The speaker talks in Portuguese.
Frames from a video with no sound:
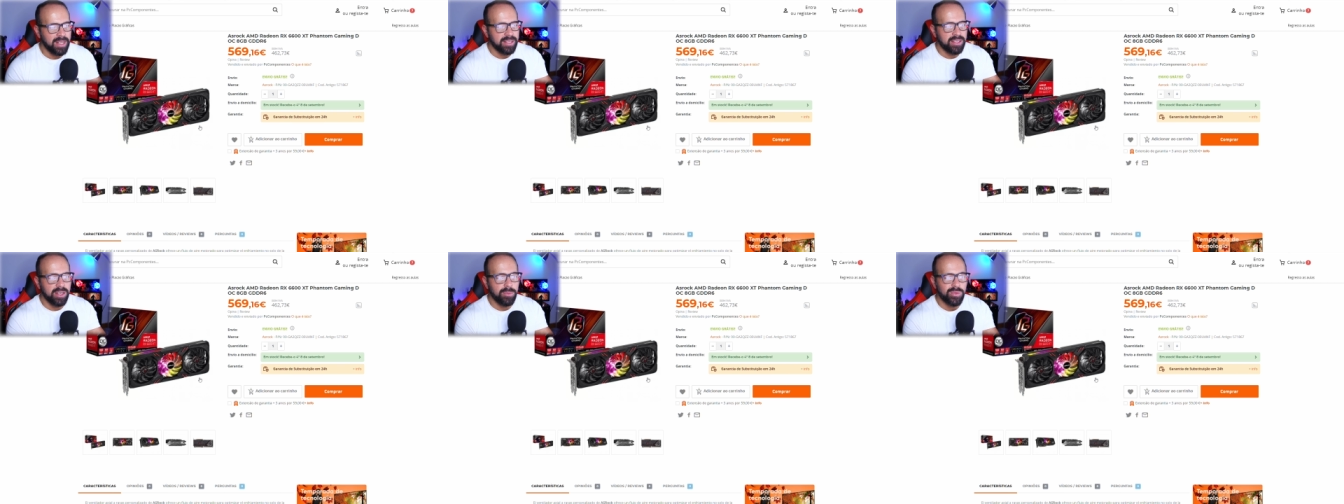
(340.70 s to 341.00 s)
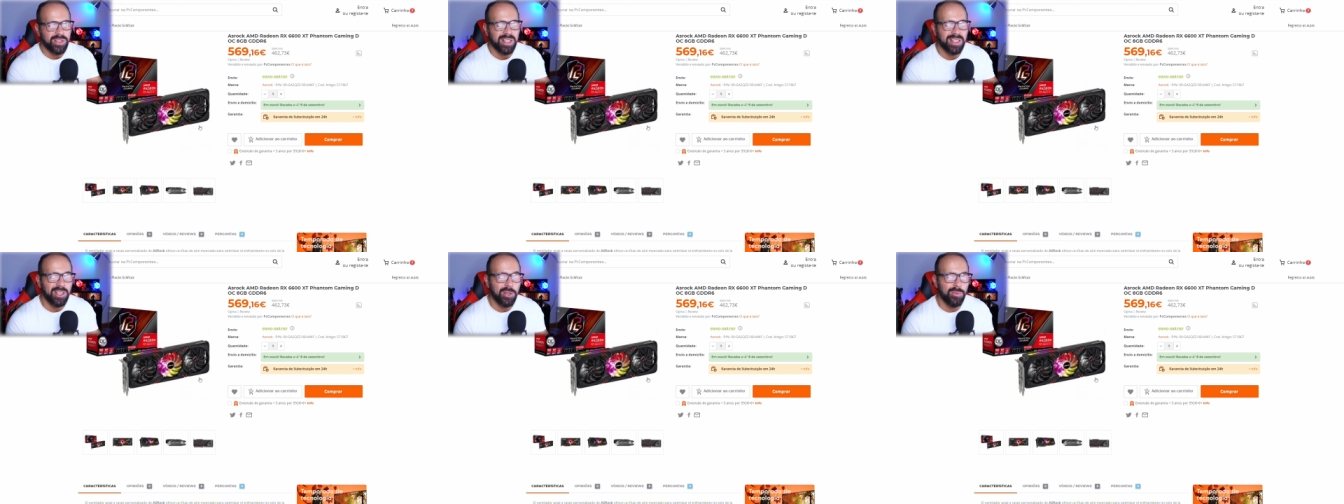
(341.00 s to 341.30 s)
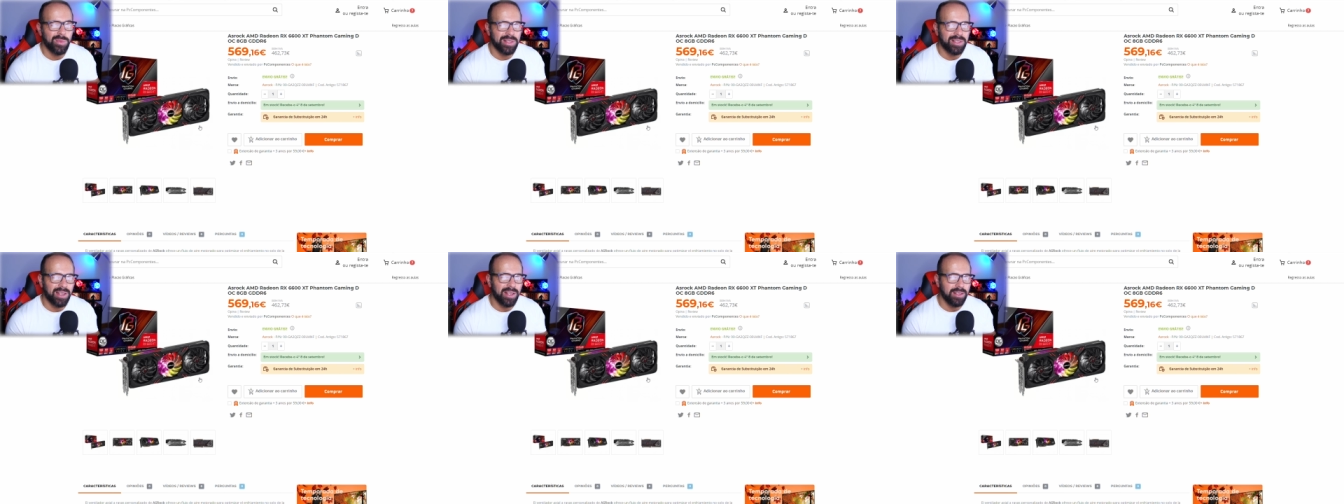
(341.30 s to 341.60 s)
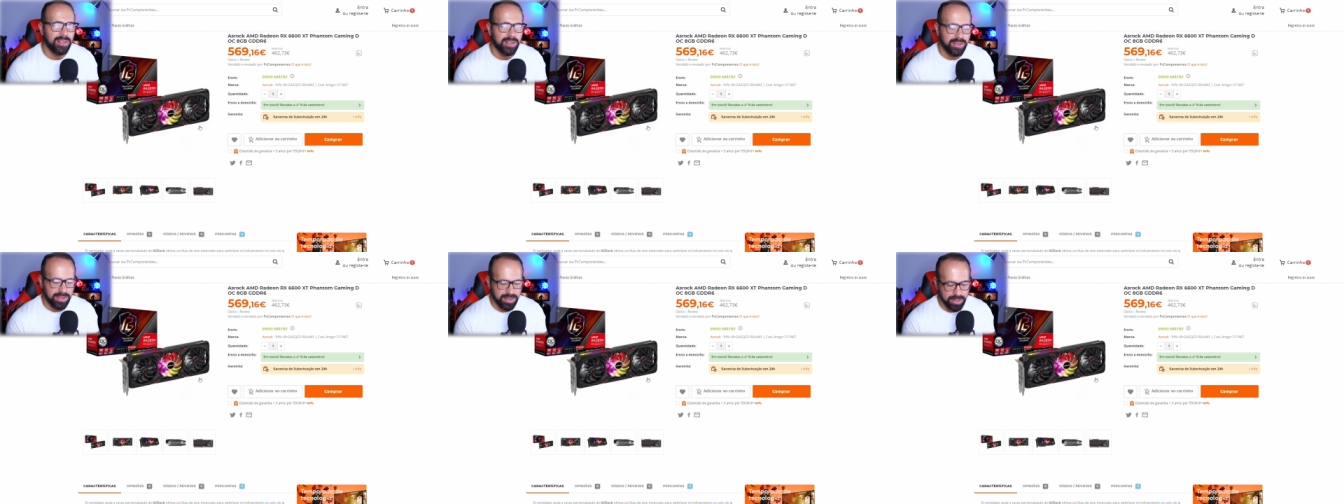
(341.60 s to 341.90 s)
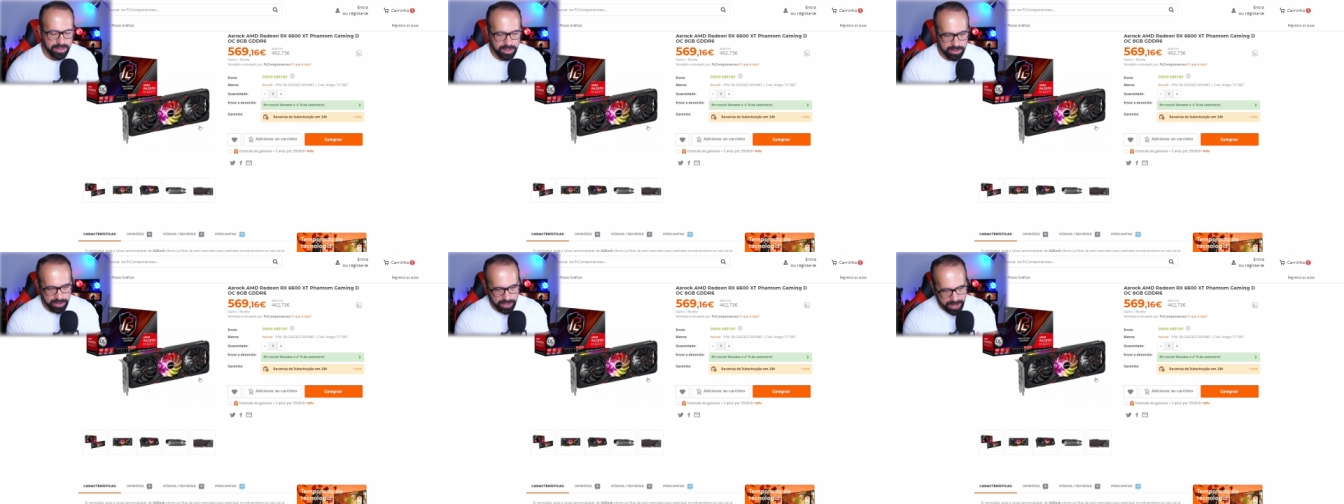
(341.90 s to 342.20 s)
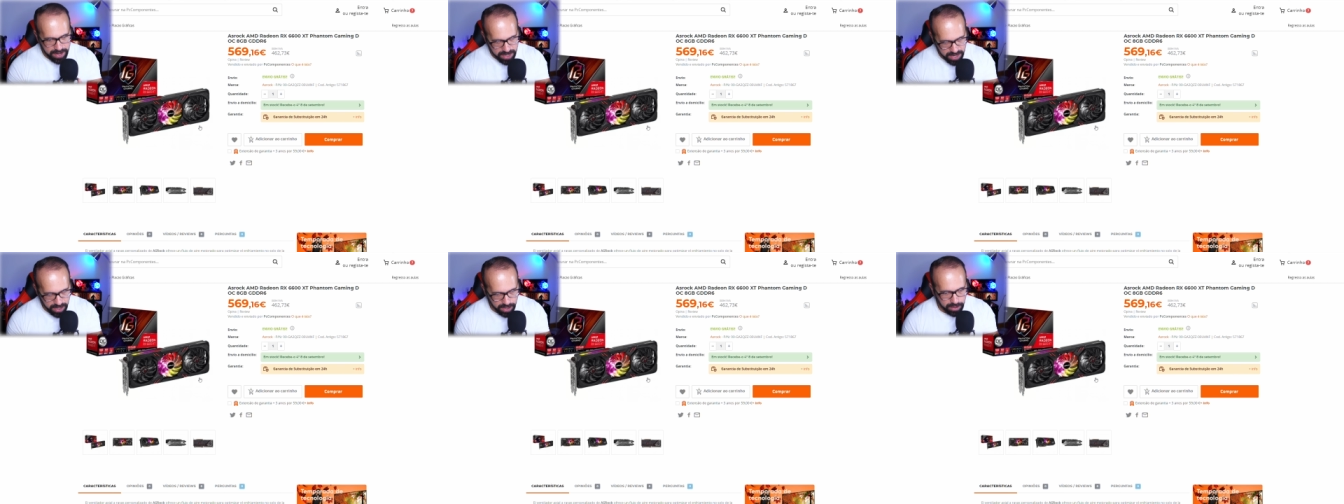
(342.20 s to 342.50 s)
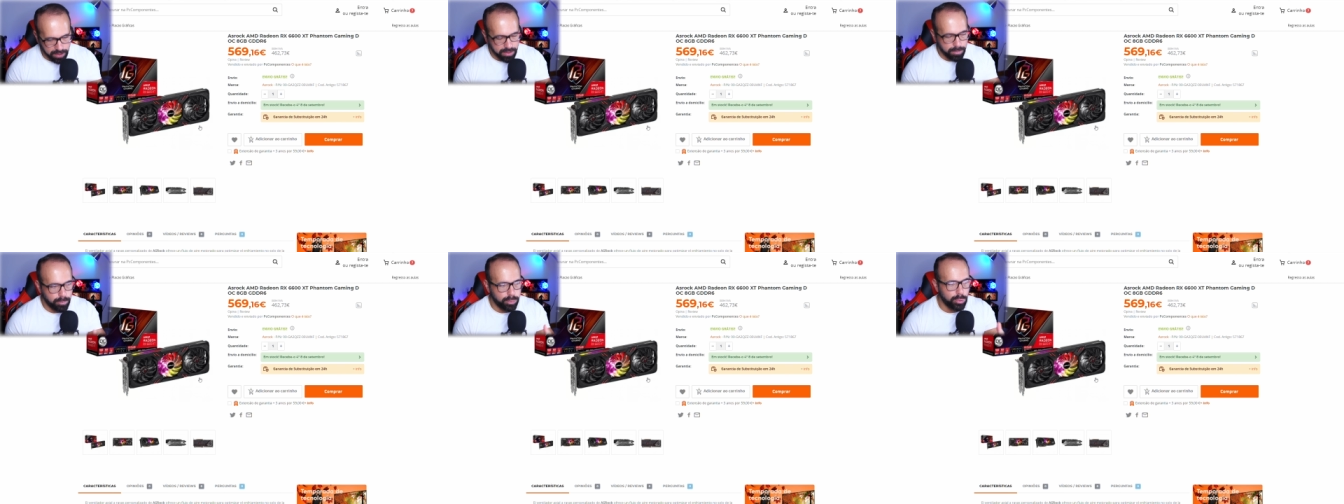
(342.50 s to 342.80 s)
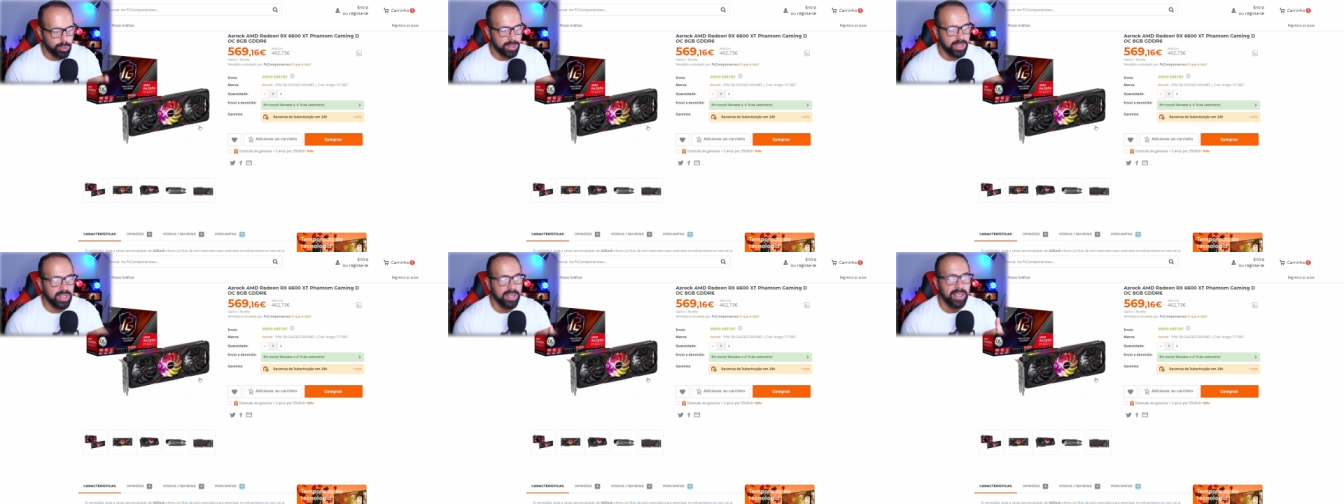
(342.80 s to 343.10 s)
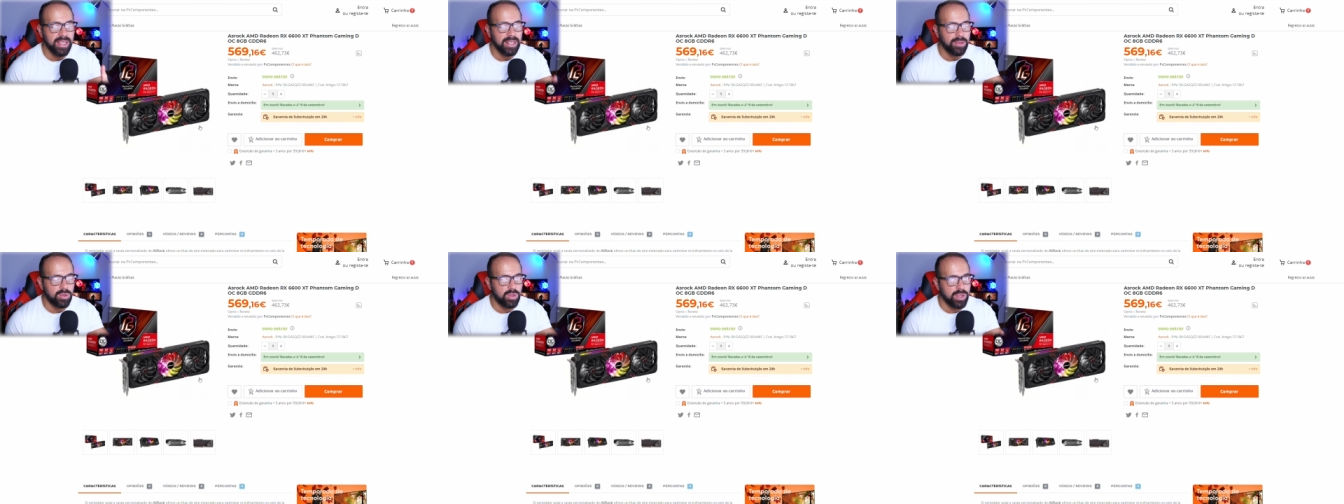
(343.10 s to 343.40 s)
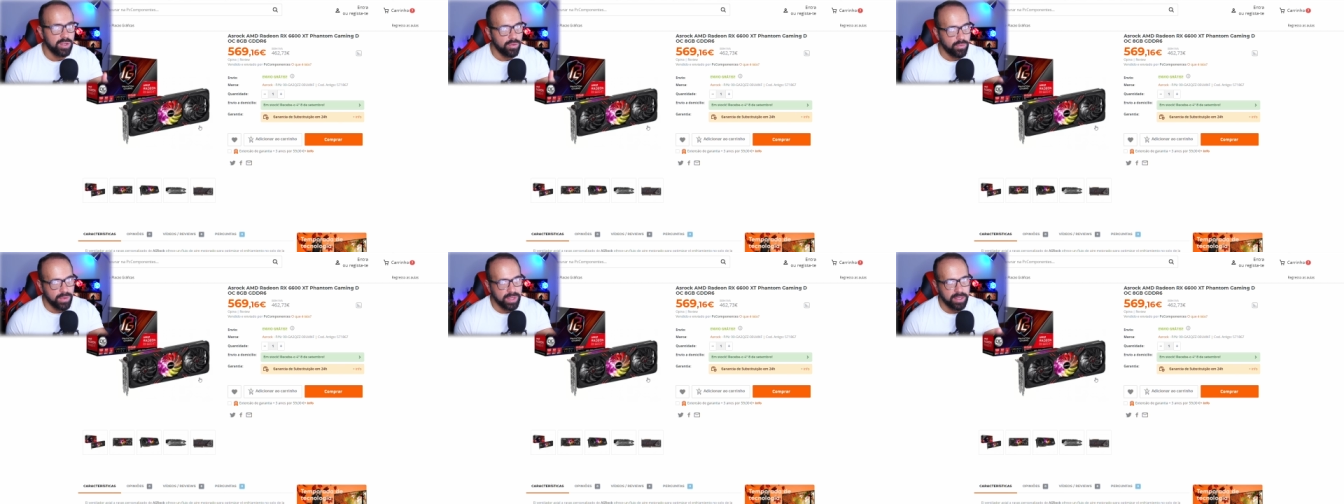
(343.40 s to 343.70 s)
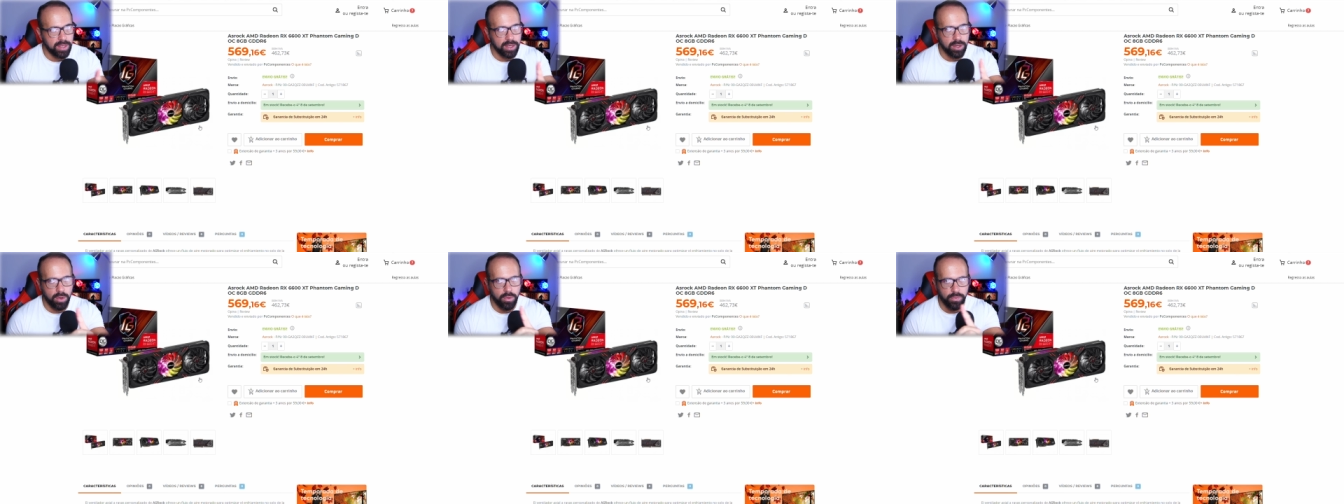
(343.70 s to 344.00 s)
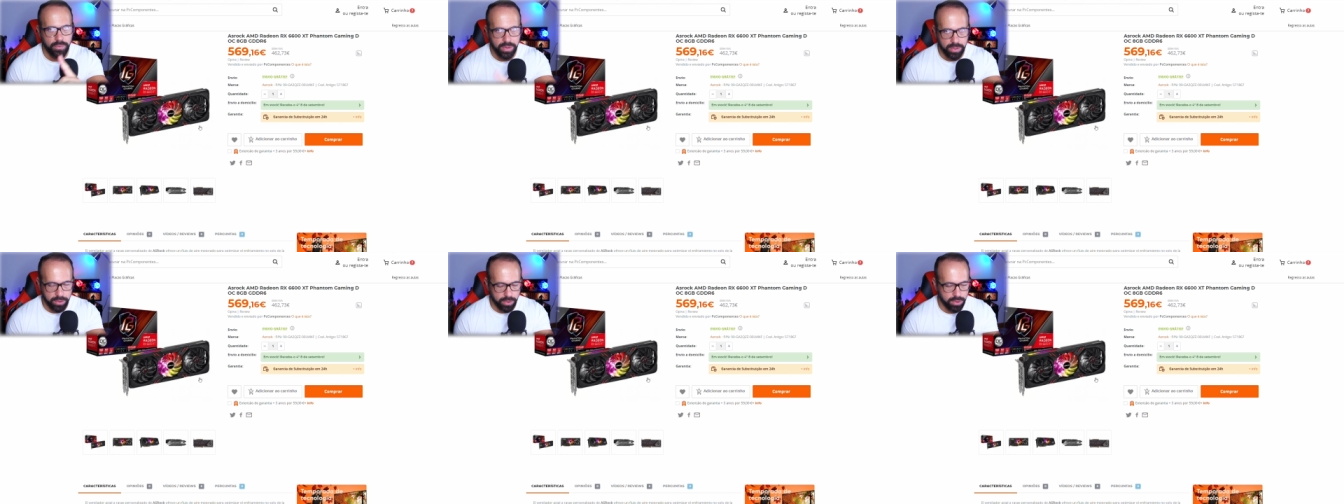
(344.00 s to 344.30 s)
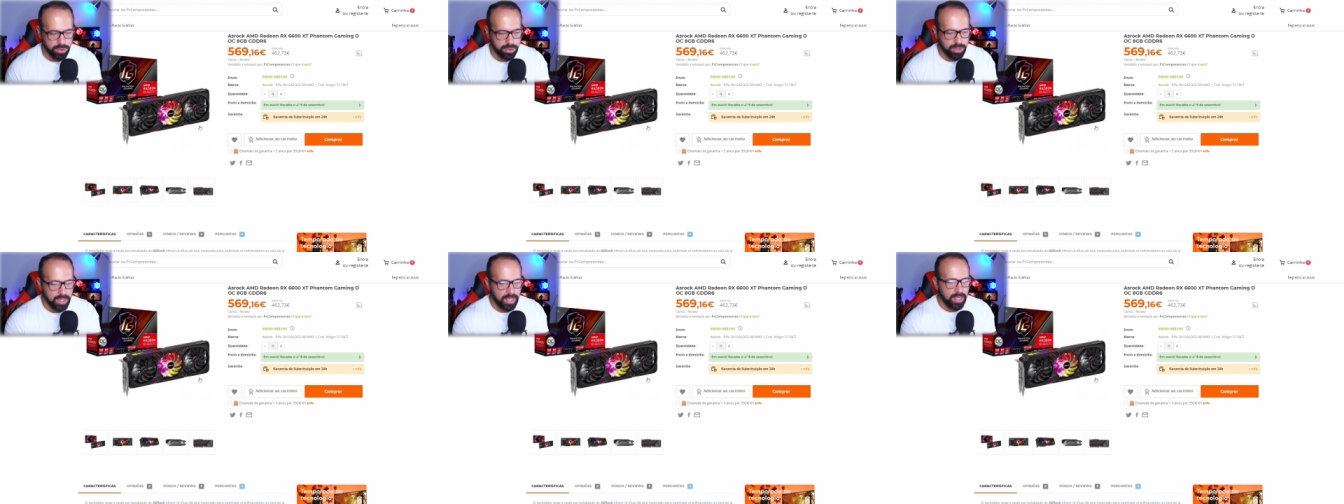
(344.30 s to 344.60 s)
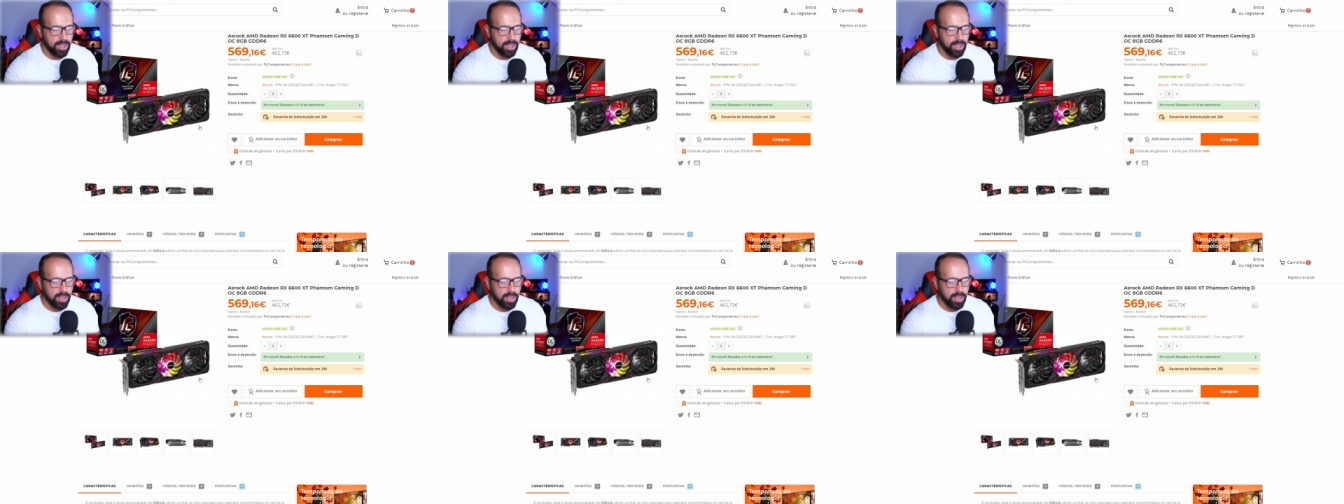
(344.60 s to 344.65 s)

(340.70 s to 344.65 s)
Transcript: Temos aqui uma 3060 Ti por 599 euros,